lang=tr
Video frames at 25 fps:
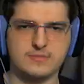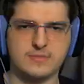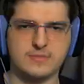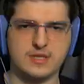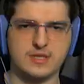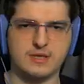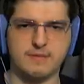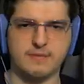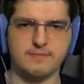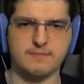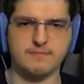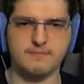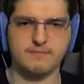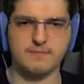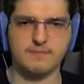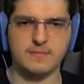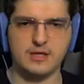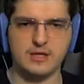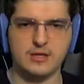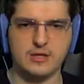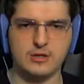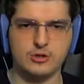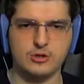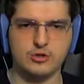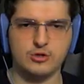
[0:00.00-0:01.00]
Tamam.
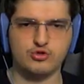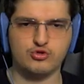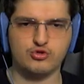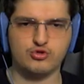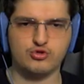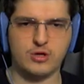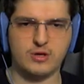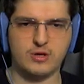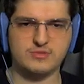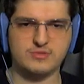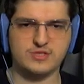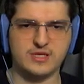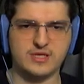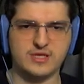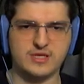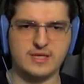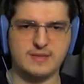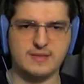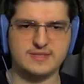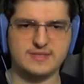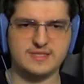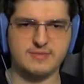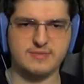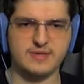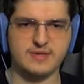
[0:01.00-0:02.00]
Şu amcaların
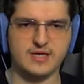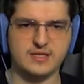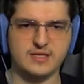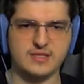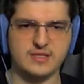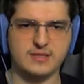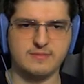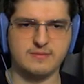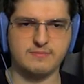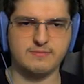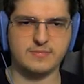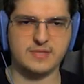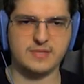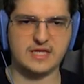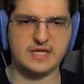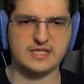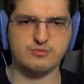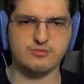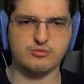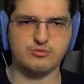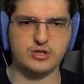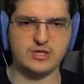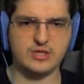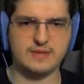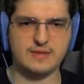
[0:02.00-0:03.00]
hepsini bir alalım. Gerçi
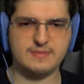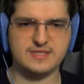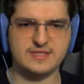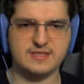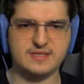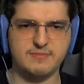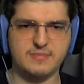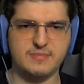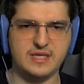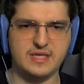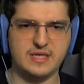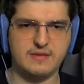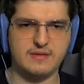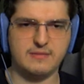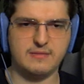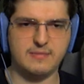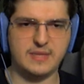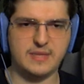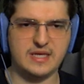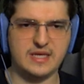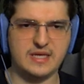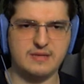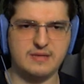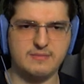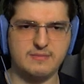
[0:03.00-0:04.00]
bunların hepsinin bir
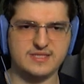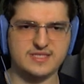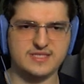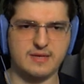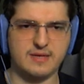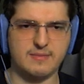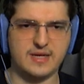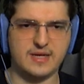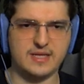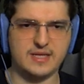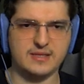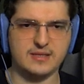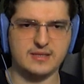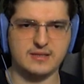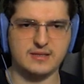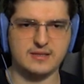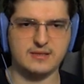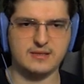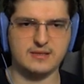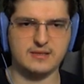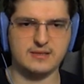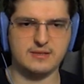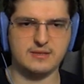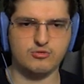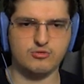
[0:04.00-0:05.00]
belirli bir zaman
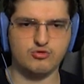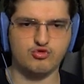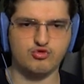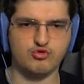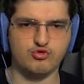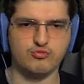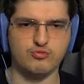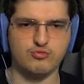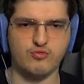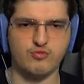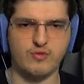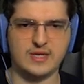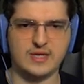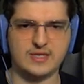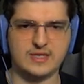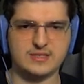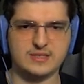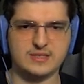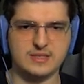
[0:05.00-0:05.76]
durumu var.